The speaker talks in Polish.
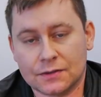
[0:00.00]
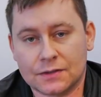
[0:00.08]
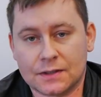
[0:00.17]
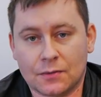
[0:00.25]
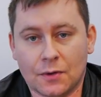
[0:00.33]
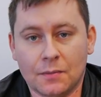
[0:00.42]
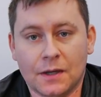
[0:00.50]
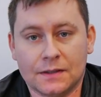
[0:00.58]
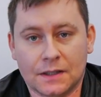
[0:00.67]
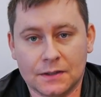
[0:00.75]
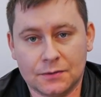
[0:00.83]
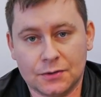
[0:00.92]
został
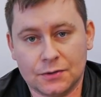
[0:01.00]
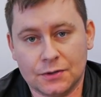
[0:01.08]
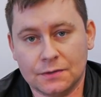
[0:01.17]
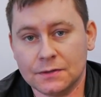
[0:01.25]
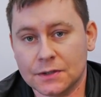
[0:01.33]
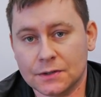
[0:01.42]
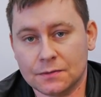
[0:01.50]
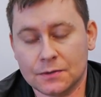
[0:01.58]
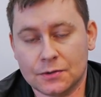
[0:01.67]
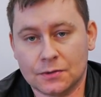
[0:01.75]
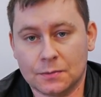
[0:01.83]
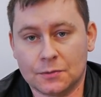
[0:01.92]
oblatany w
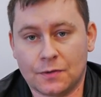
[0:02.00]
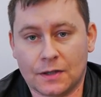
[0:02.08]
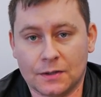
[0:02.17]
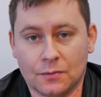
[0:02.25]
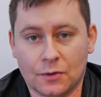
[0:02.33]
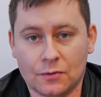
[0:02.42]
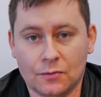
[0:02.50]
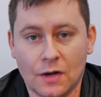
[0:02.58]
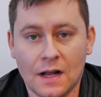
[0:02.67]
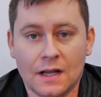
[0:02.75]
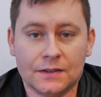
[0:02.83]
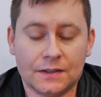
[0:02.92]
1994 roku.
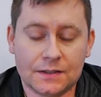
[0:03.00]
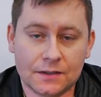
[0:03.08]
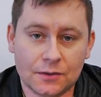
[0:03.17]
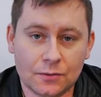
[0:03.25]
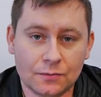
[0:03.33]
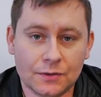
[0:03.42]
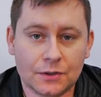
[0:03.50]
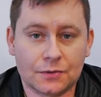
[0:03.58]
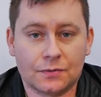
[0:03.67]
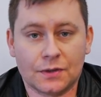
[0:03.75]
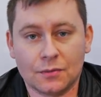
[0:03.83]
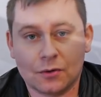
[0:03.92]
Niestety również
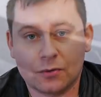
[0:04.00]
w tym